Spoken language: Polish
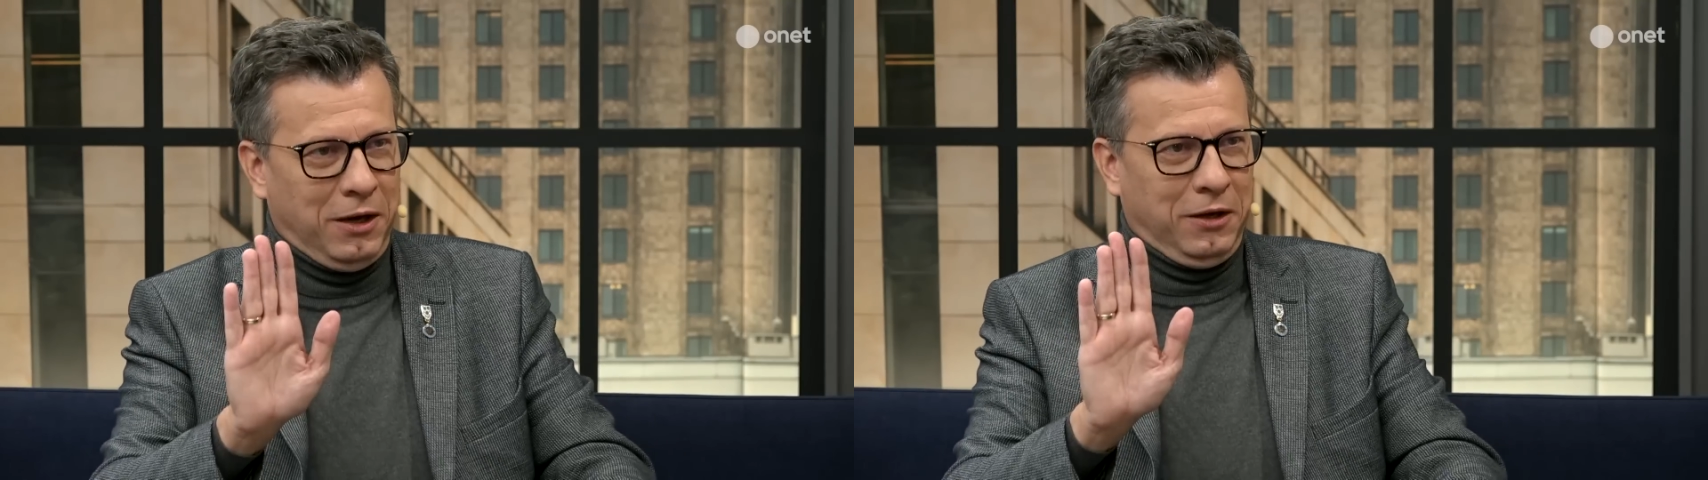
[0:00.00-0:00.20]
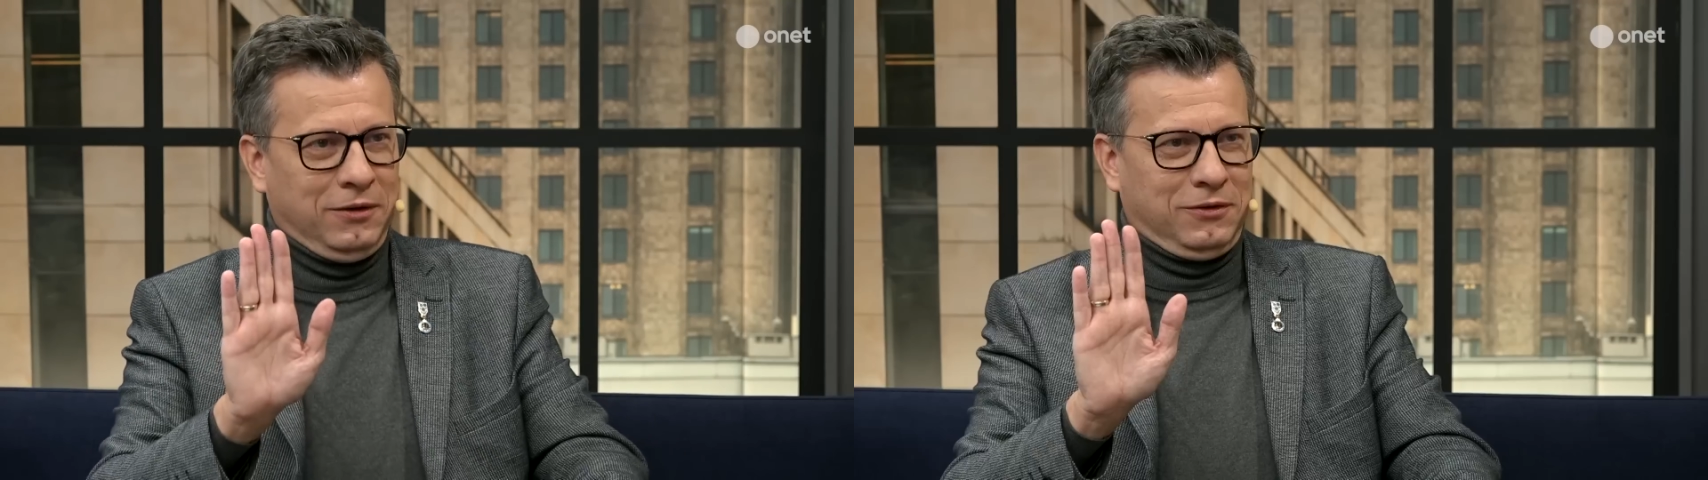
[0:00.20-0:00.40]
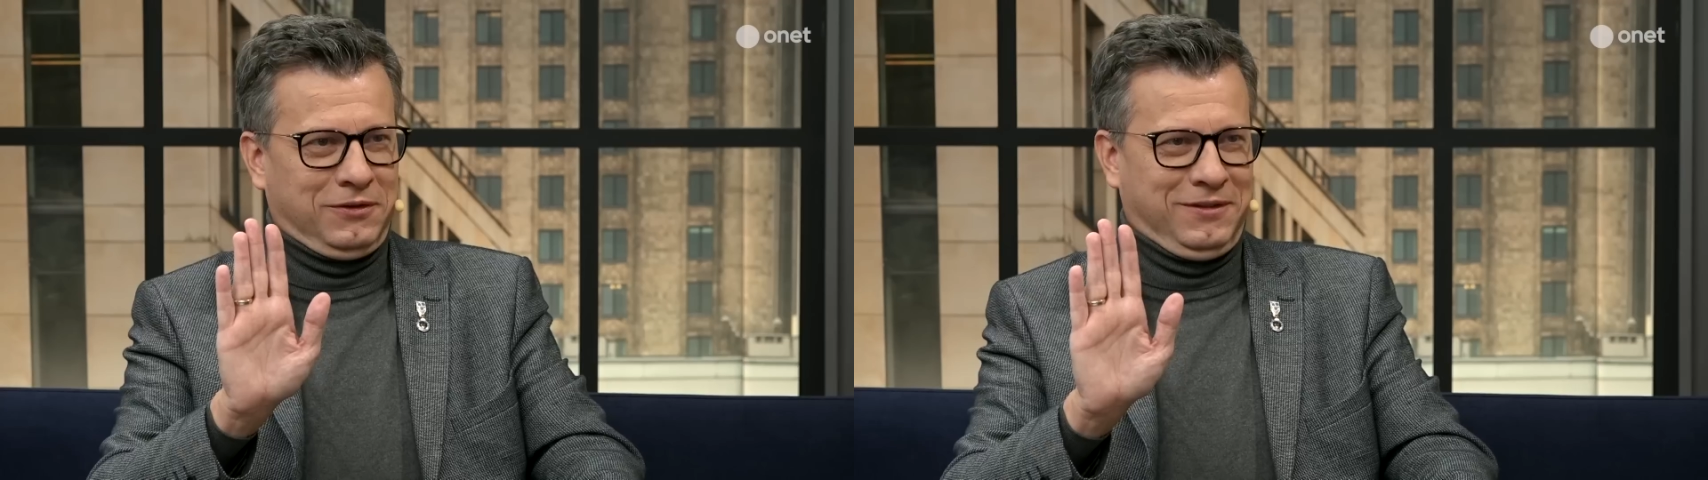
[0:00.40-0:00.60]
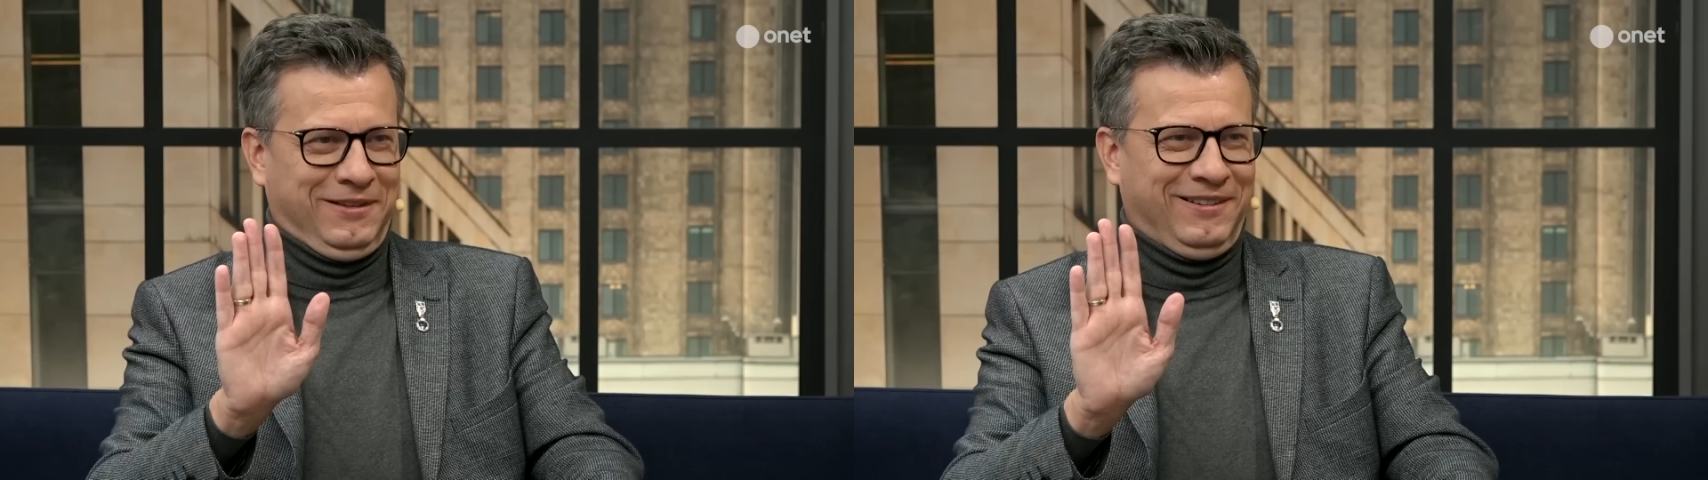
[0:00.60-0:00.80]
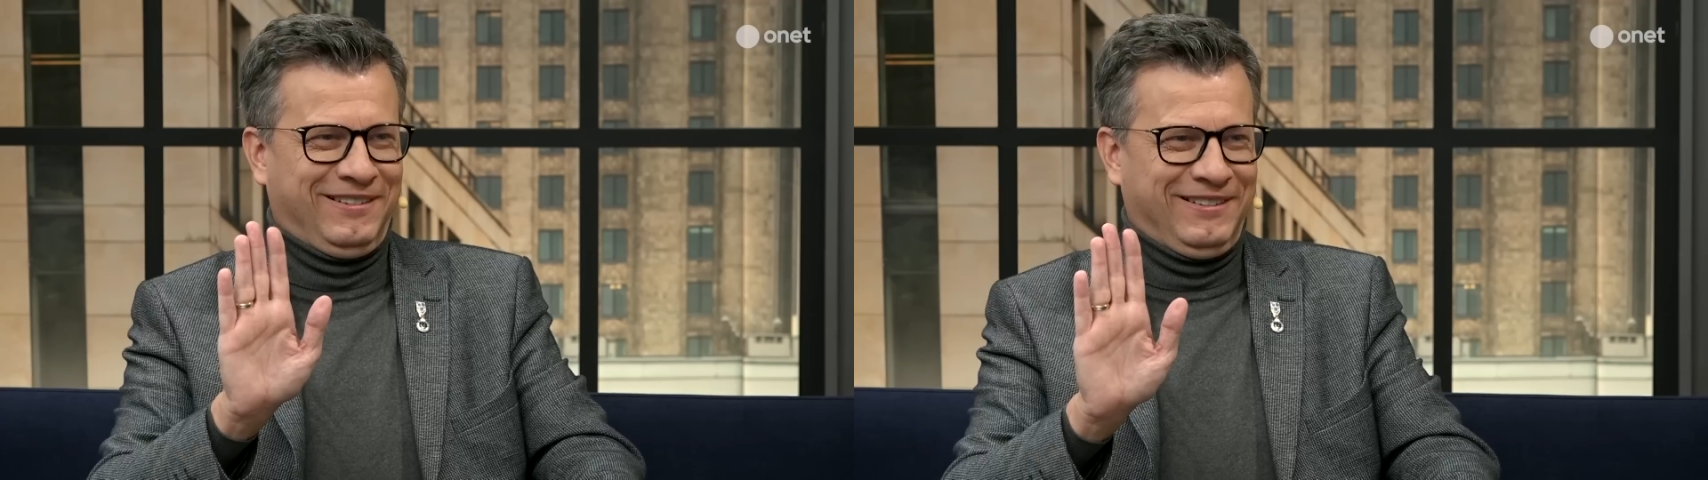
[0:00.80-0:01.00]
ale
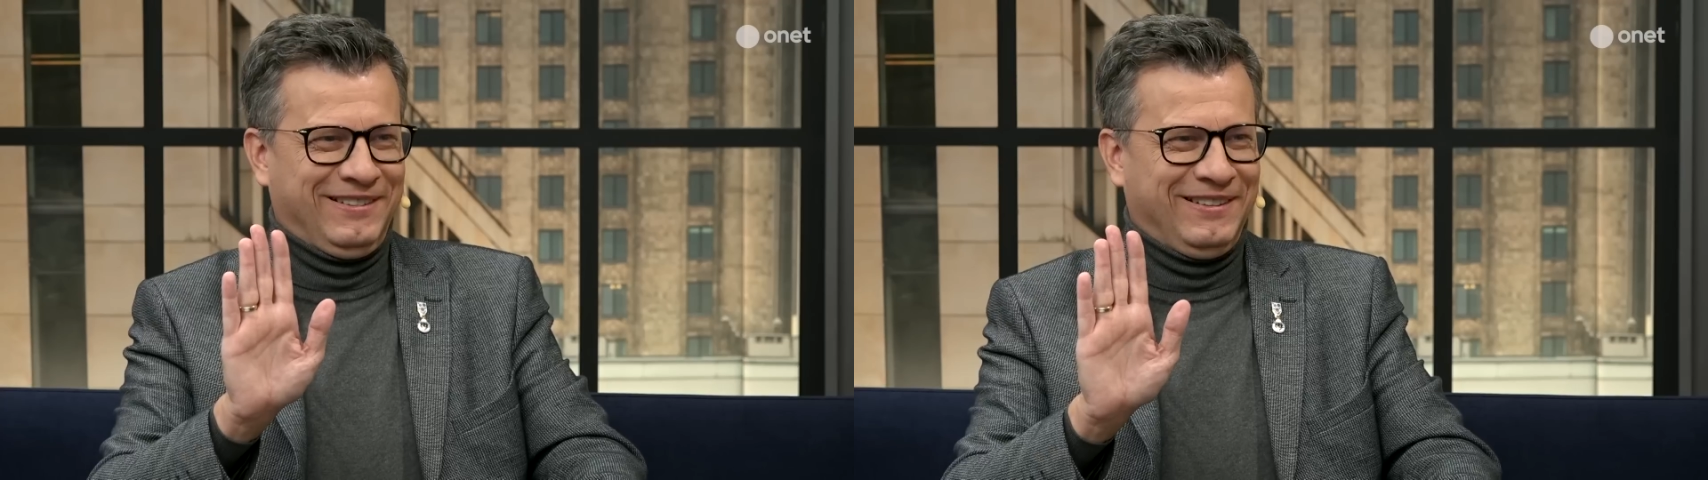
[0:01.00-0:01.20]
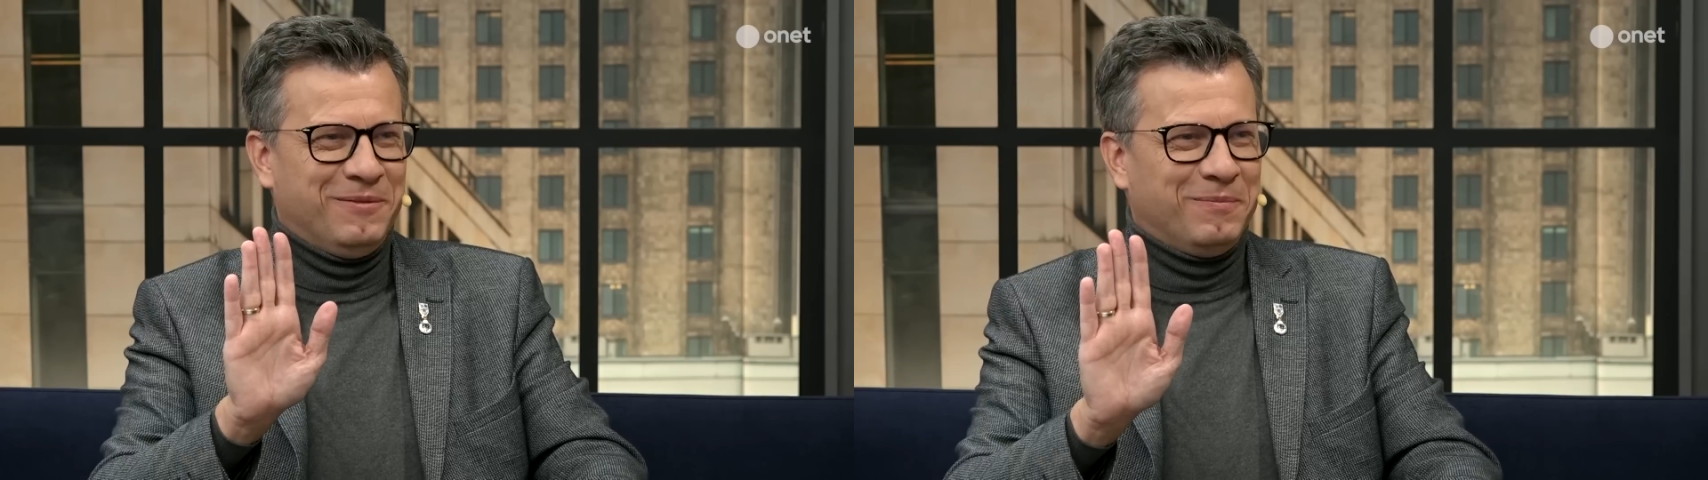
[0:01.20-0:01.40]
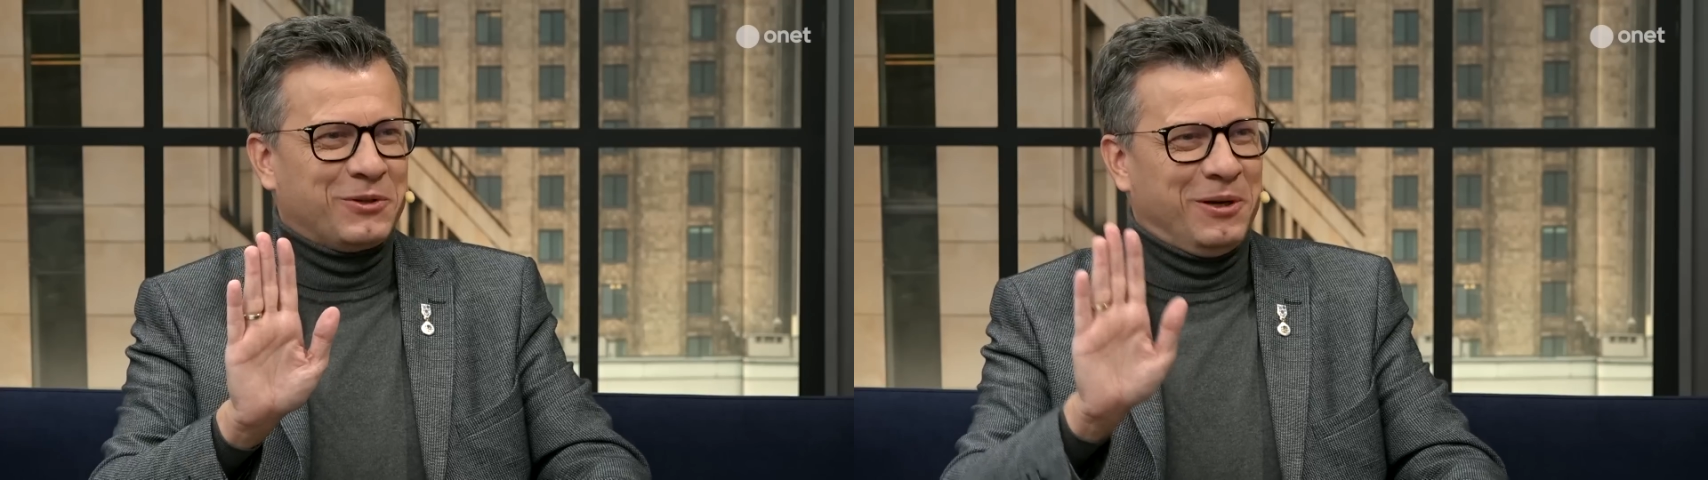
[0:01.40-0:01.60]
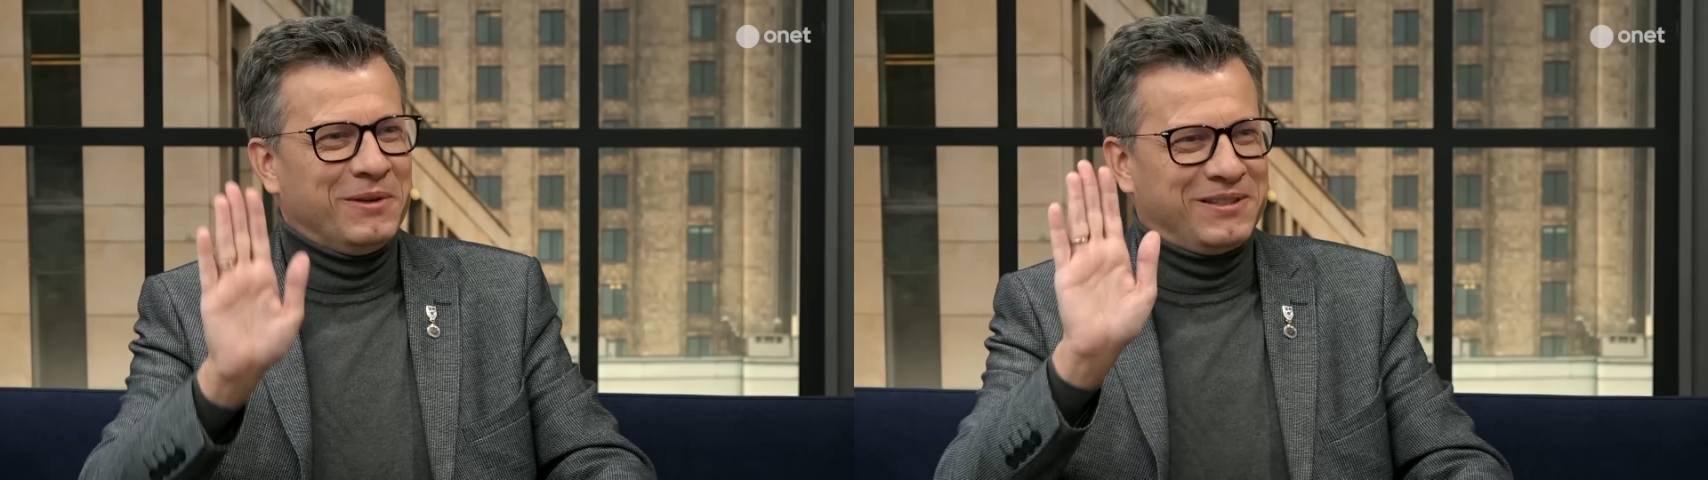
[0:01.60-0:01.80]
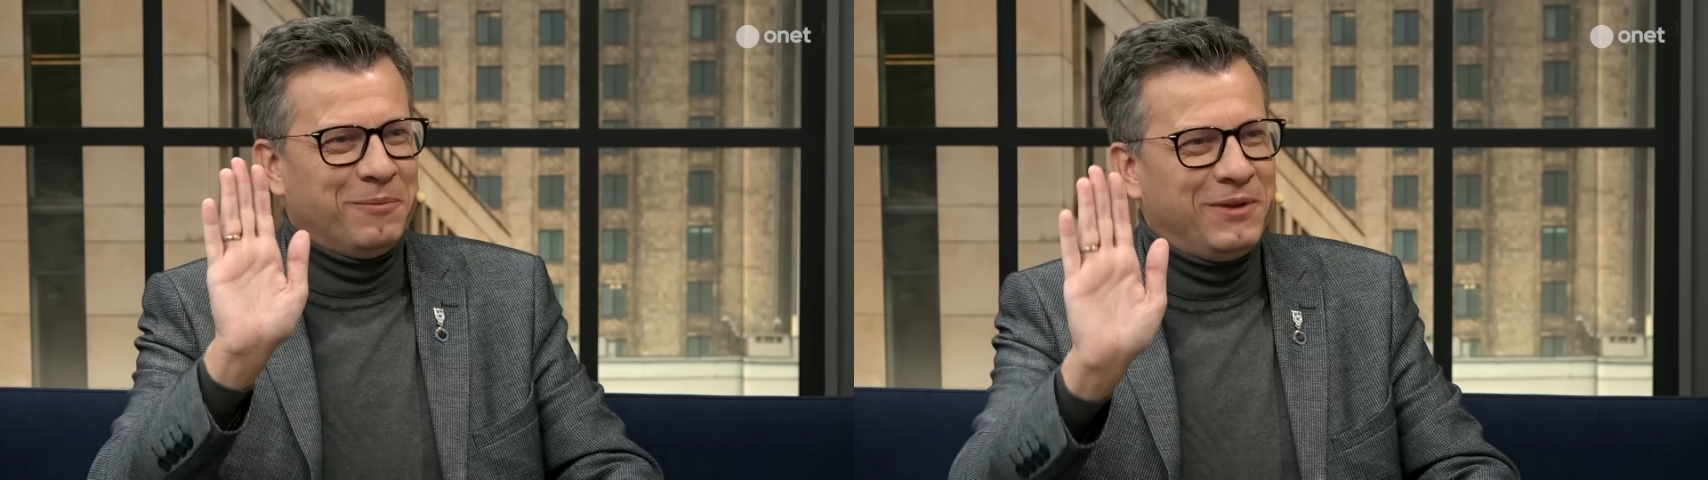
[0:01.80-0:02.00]
sorry, możemy
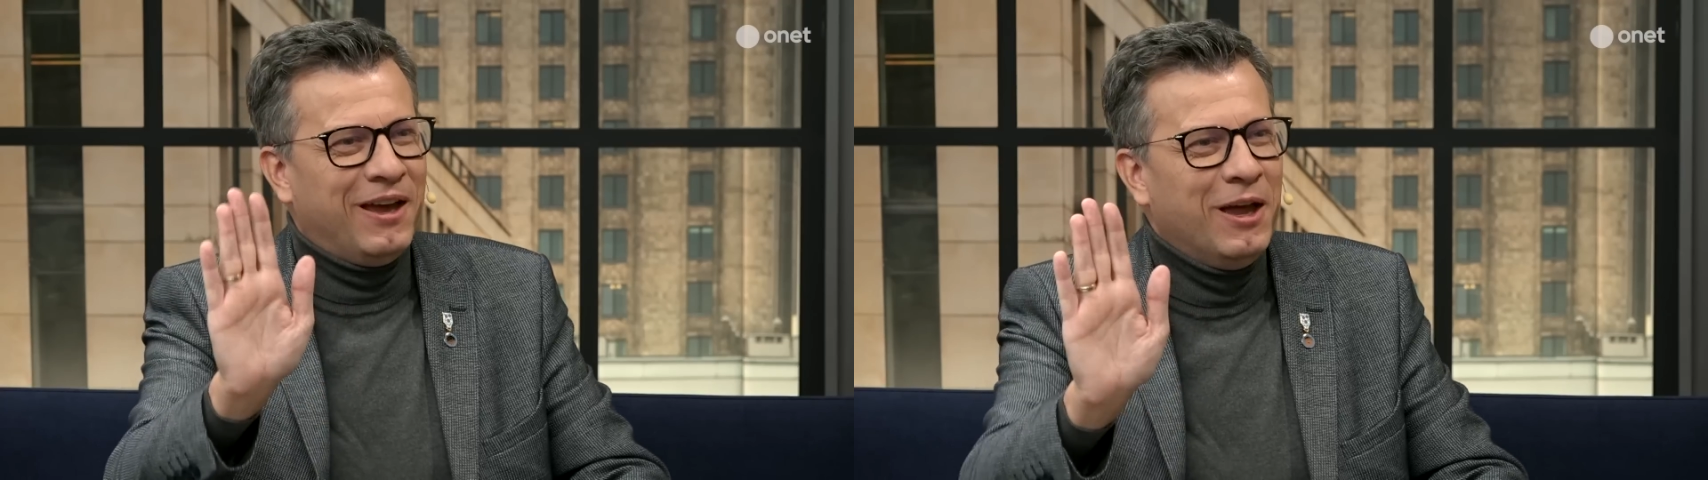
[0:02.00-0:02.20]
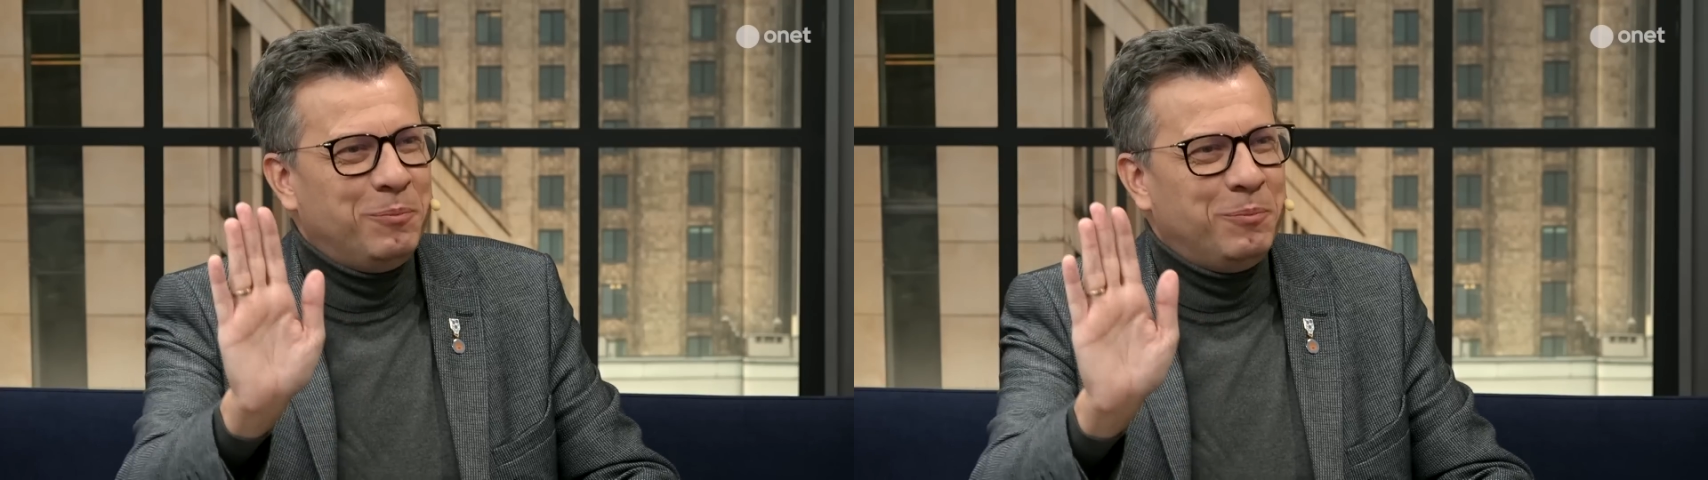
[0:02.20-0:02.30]
Tutaj sobie